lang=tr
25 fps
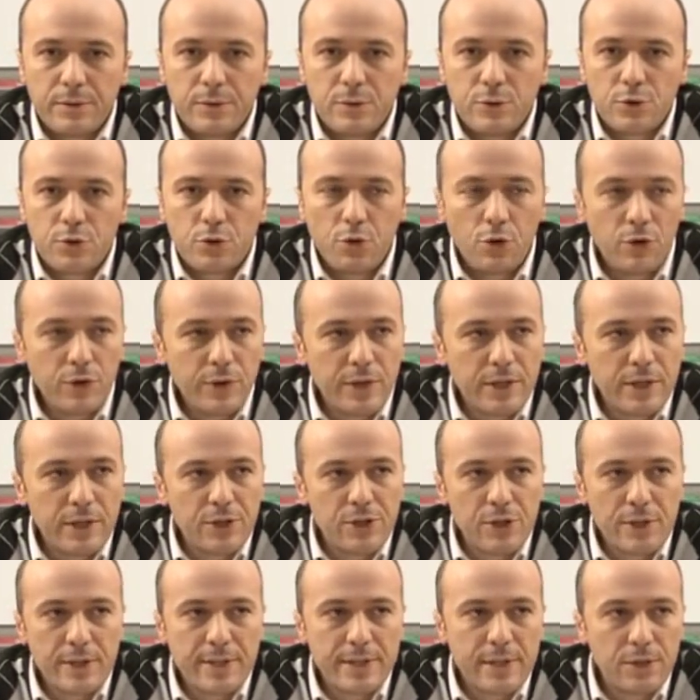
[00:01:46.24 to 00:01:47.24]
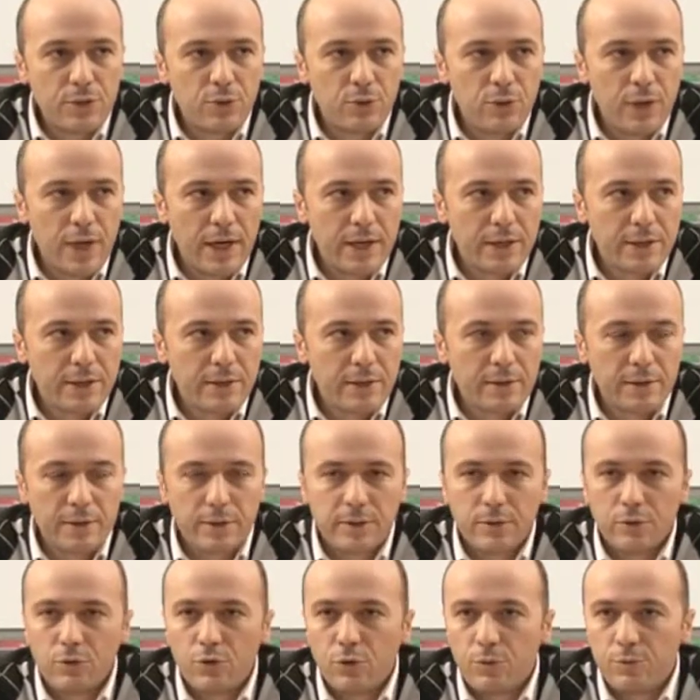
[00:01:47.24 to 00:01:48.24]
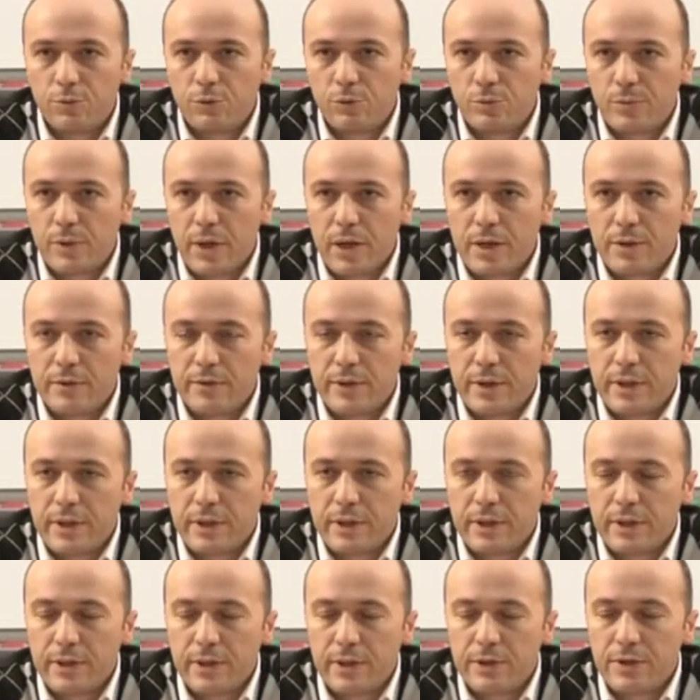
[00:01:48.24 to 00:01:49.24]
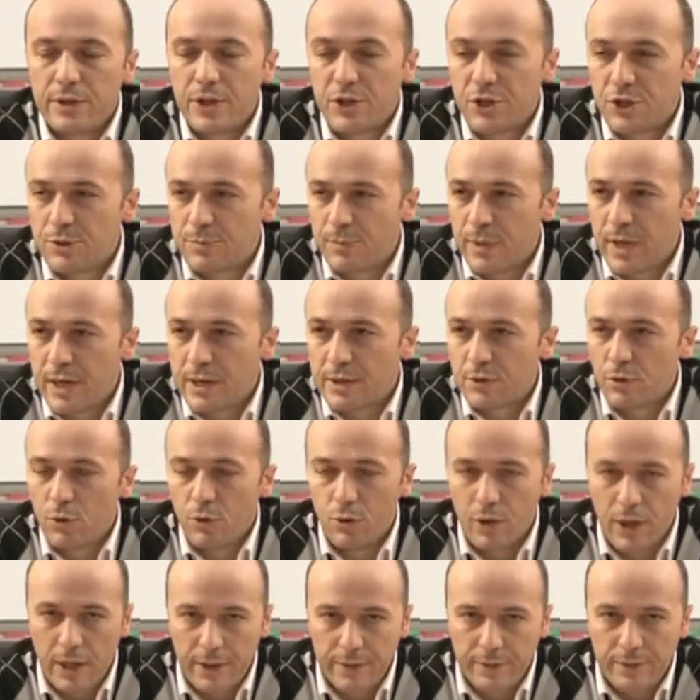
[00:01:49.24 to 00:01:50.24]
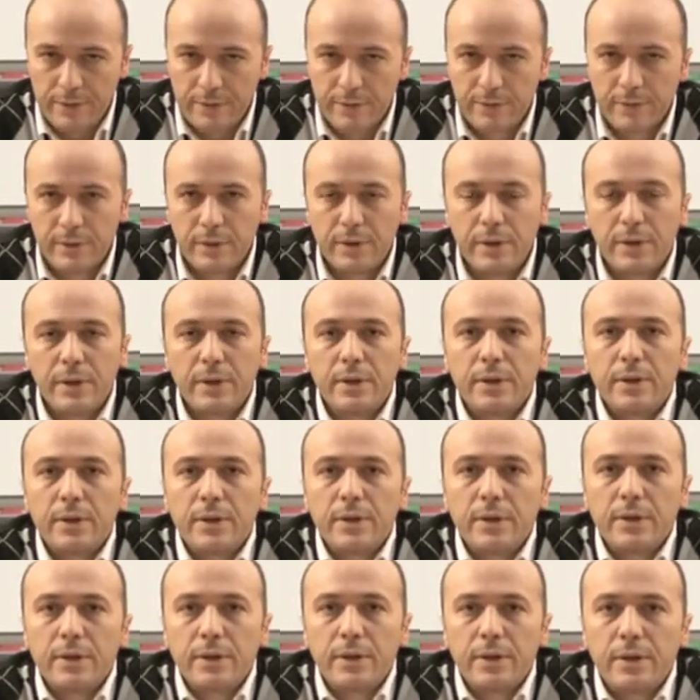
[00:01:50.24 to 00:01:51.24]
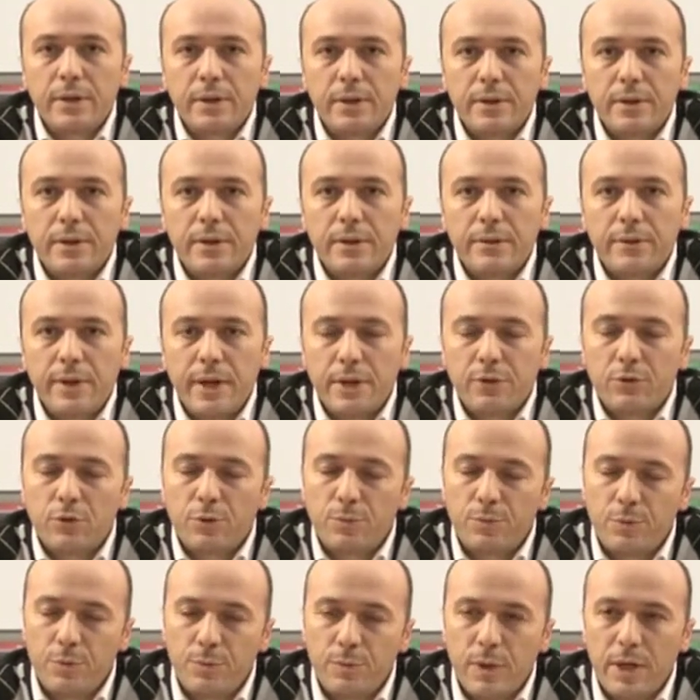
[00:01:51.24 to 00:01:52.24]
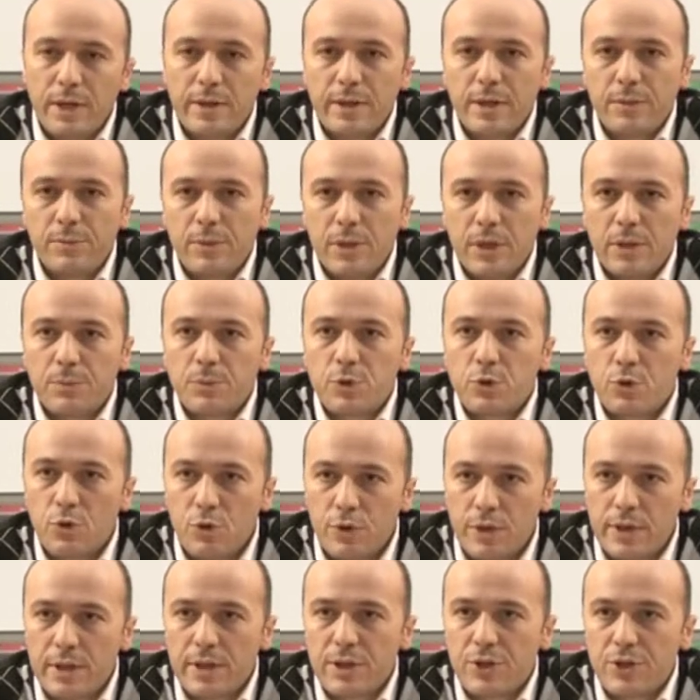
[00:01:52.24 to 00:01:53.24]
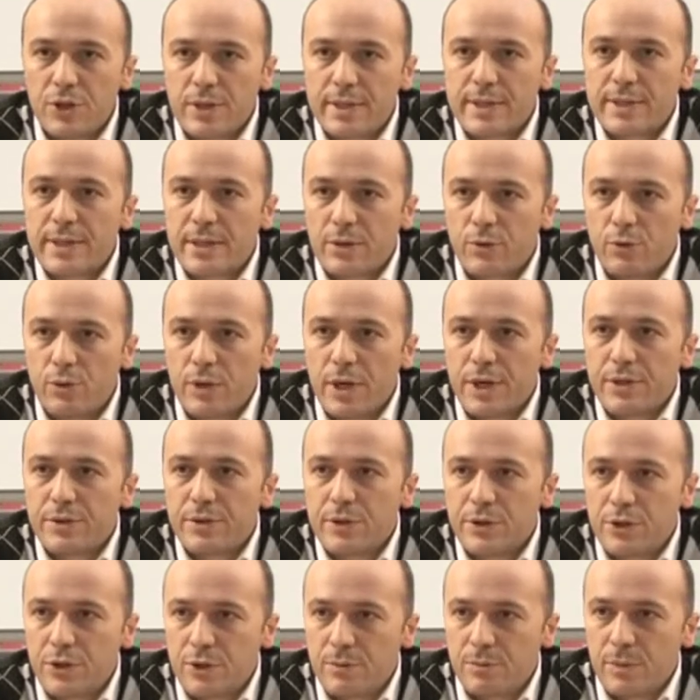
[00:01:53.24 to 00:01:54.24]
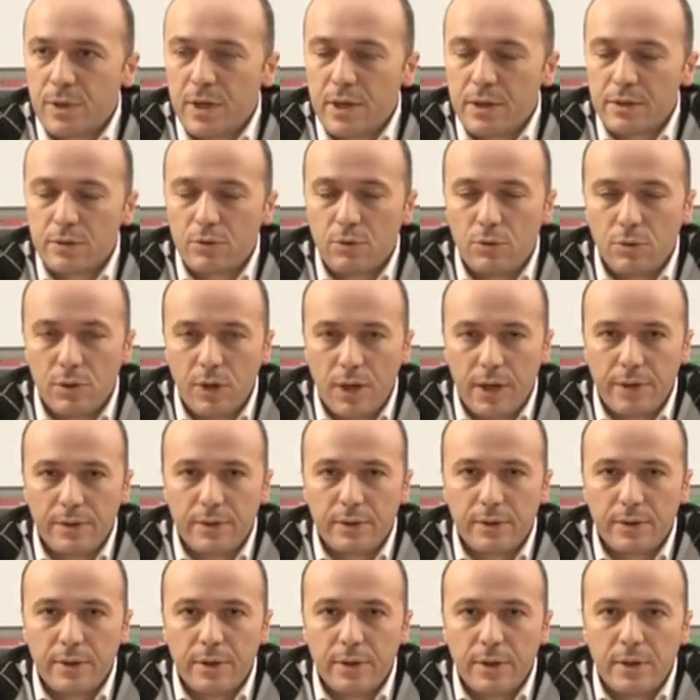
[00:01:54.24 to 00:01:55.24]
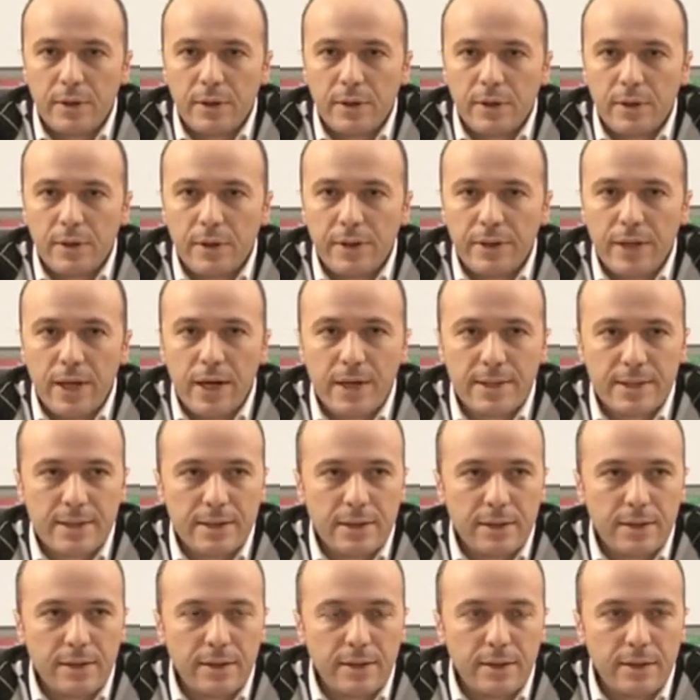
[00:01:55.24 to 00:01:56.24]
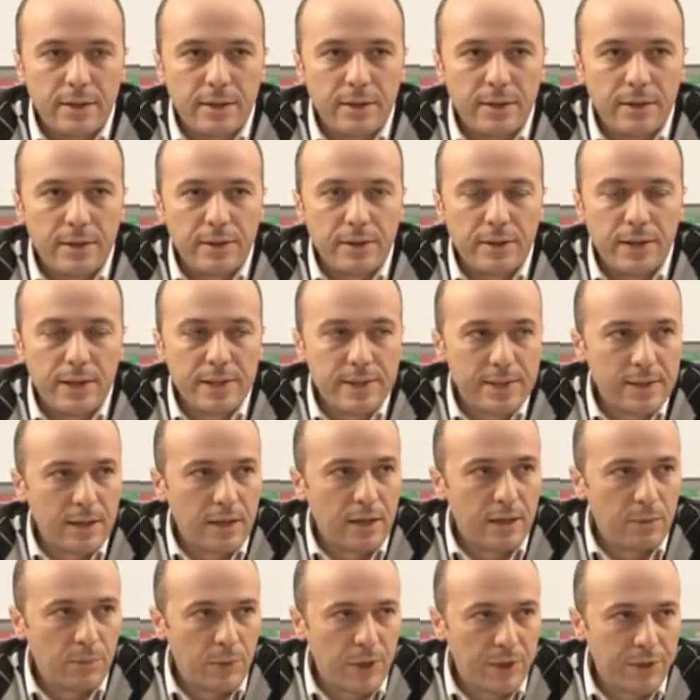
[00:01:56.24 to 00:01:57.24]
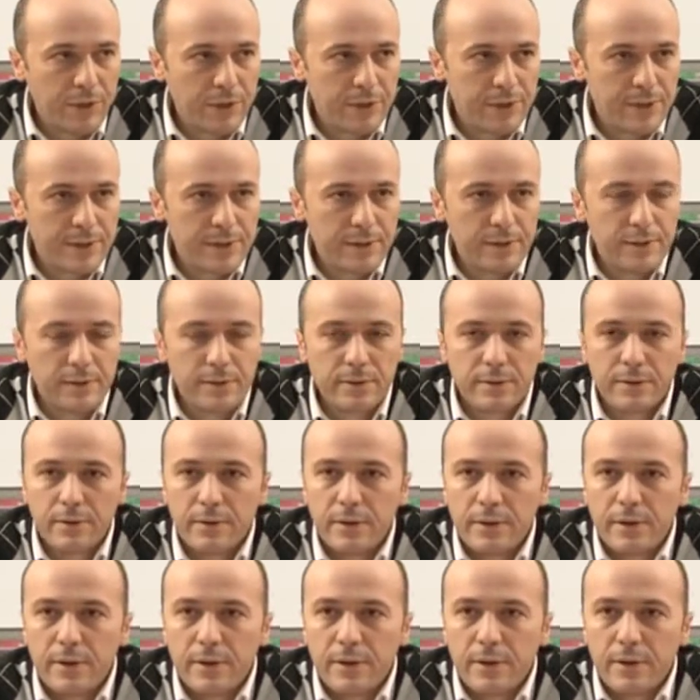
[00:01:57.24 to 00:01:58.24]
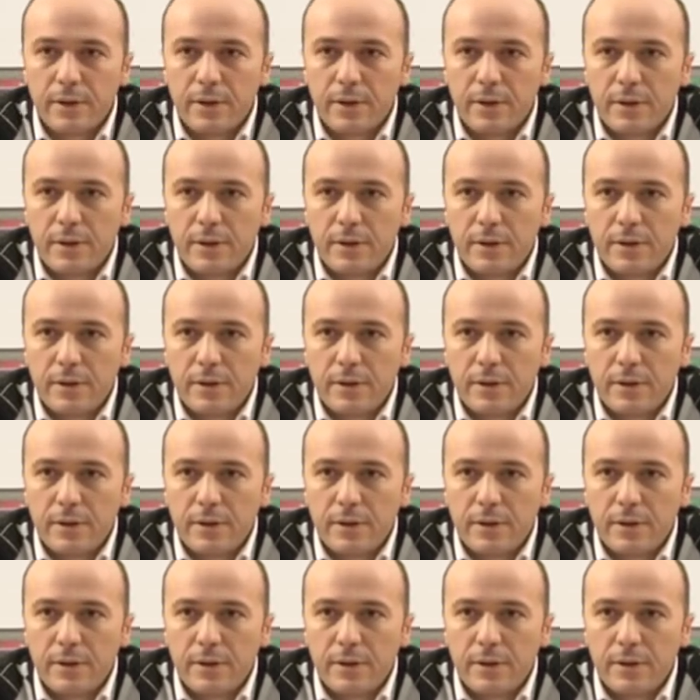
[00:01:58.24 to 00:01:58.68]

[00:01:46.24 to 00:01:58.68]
Son derece seküler toplumlar ve rejimler olan ee, veya toplumlar demeyelim son derece seküler rejimler olan e, Nazi e, Nazi Almanyası, e,